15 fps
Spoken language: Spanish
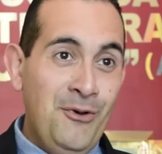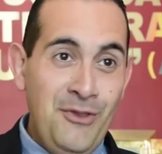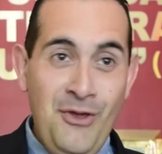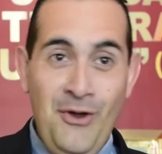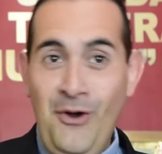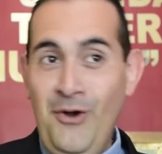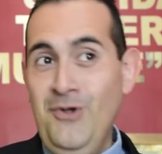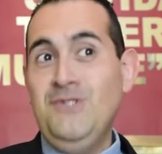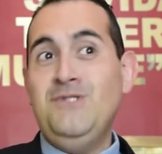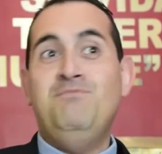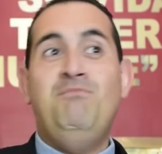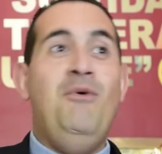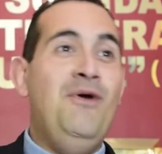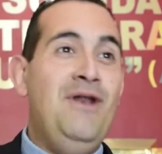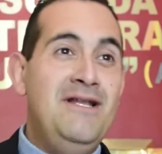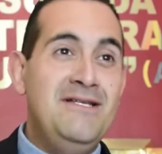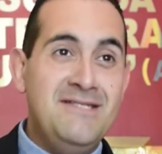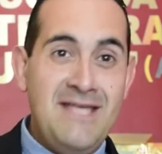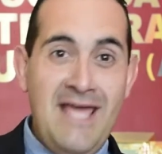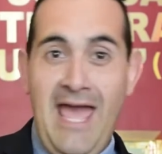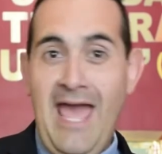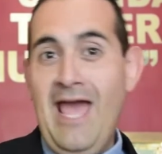Dios, por el
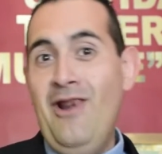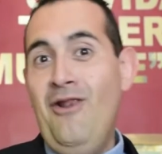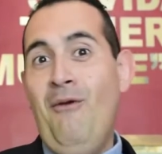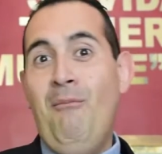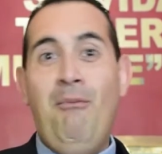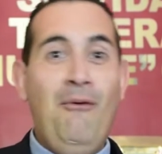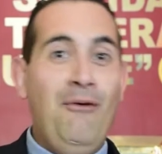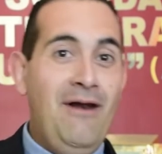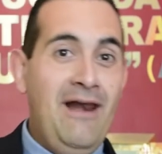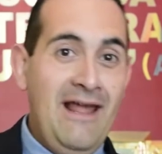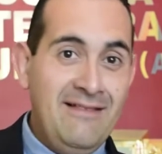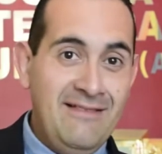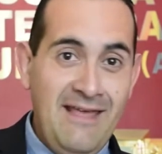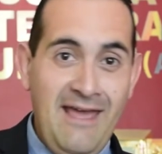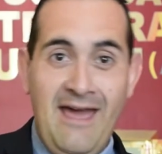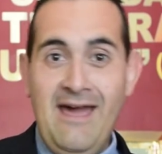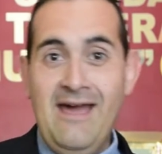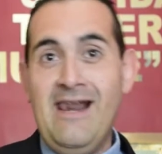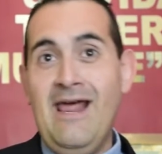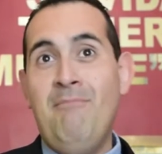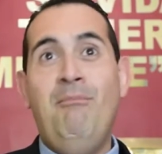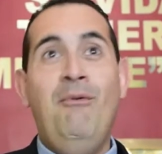cielo, por la
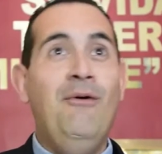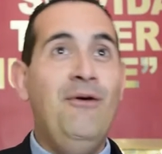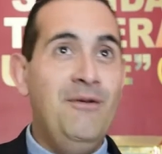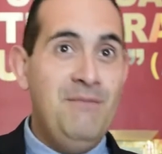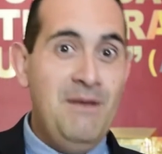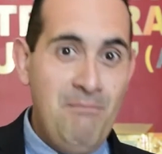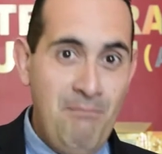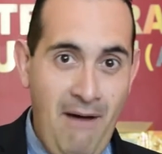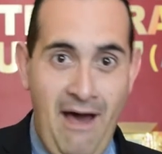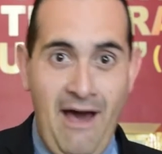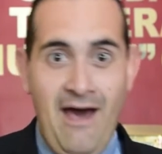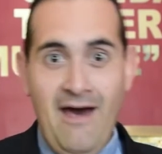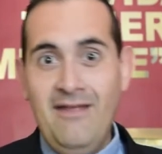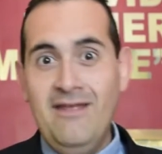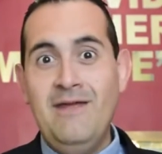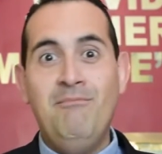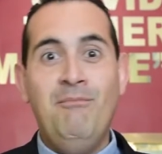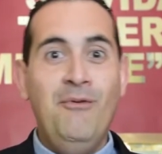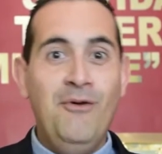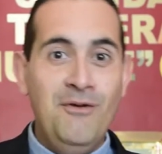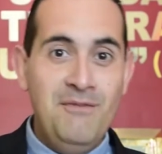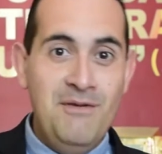tierra, por mi padre,
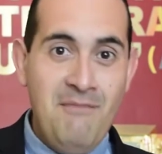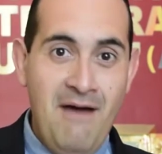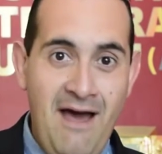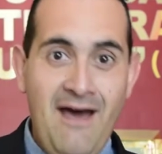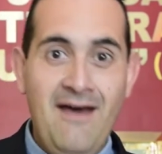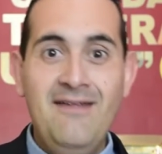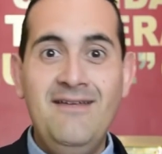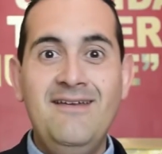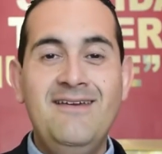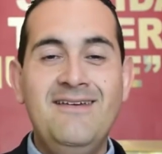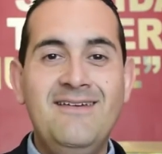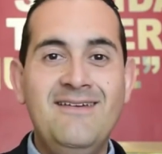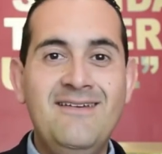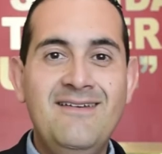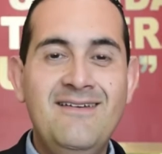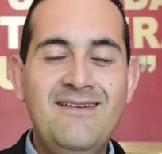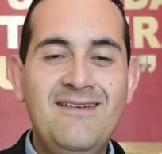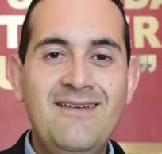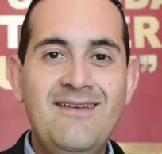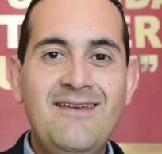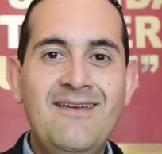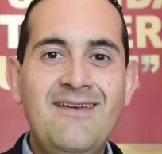por mi madre.
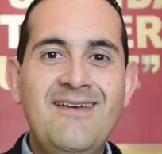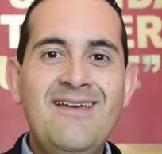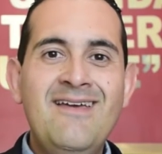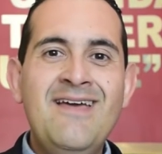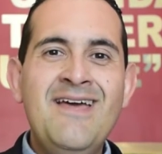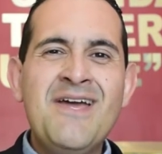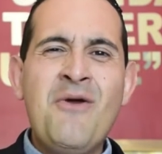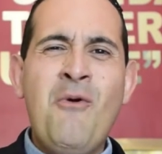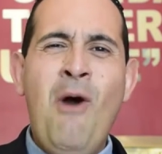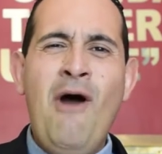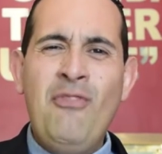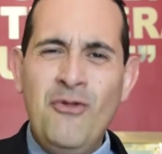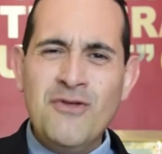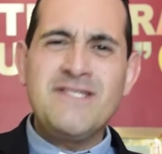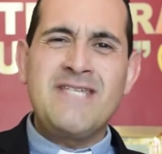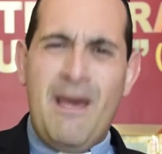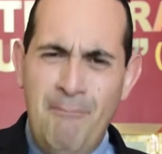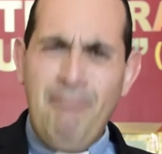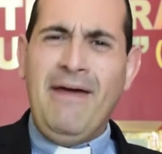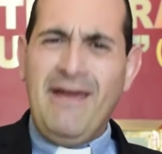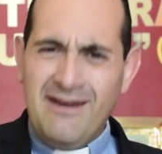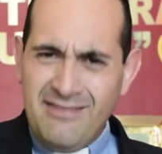Cuando se ha
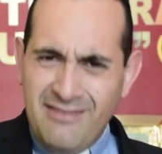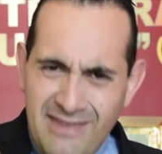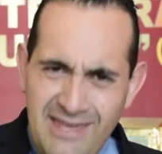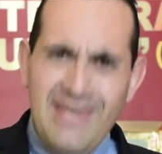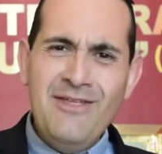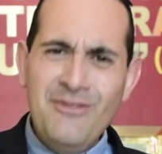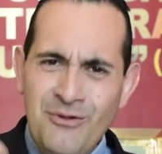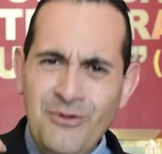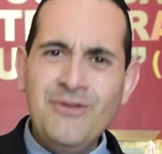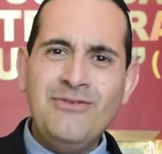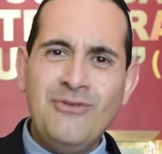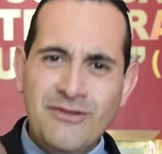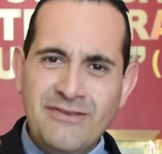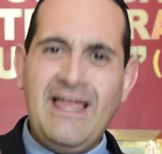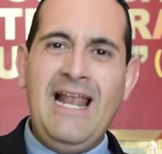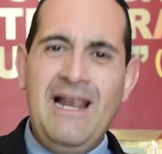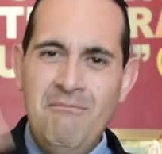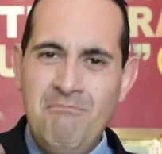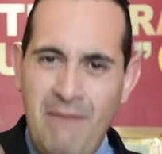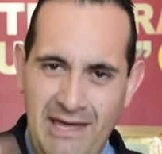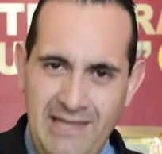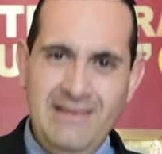perdido
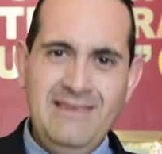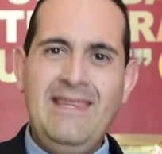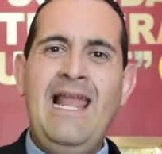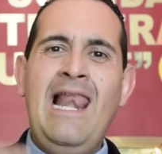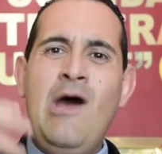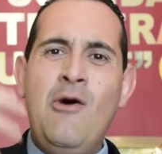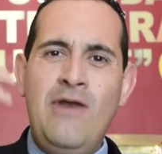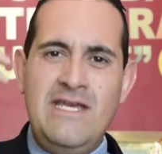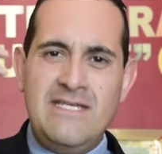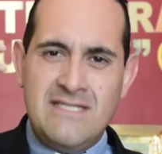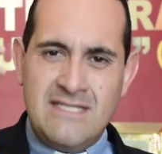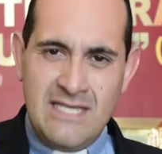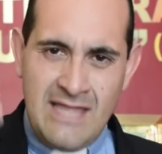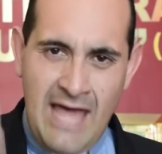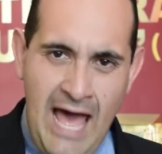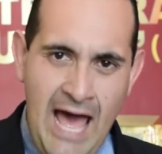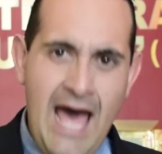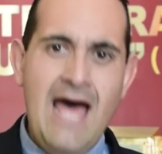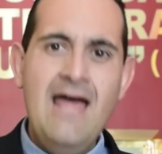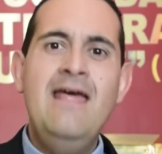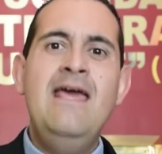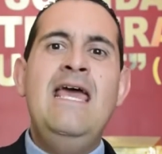totalmente la
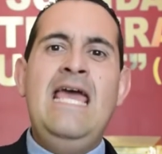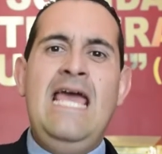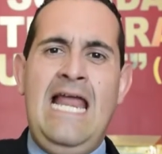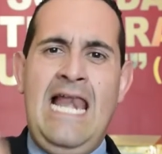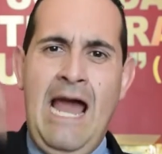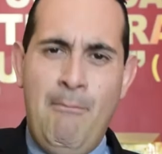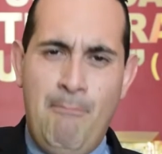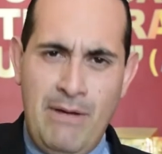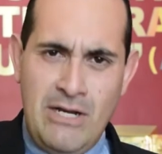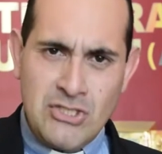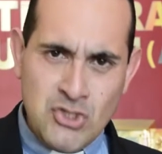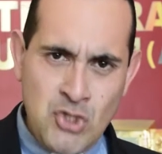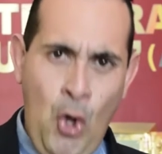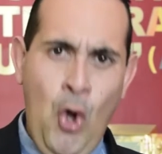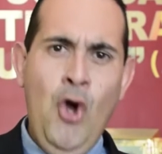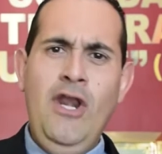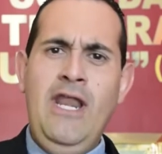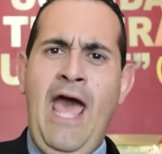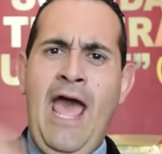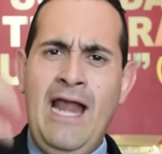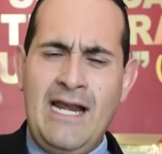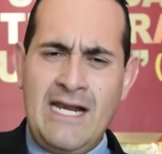honestidad en la
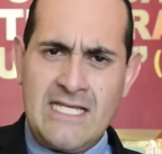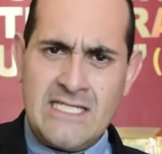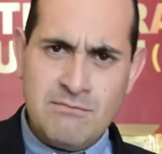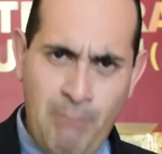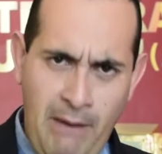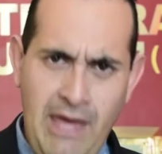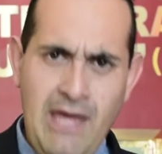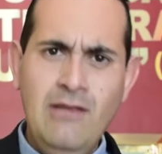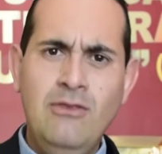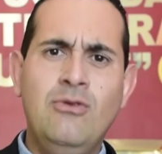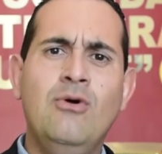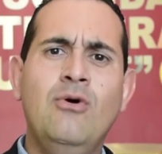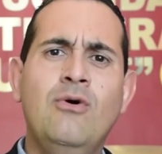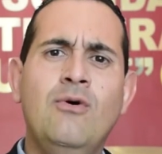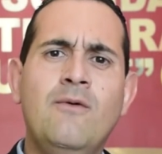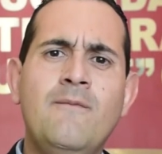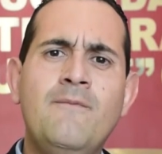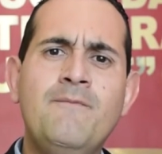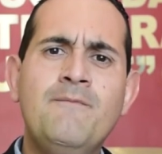persona, el respeto.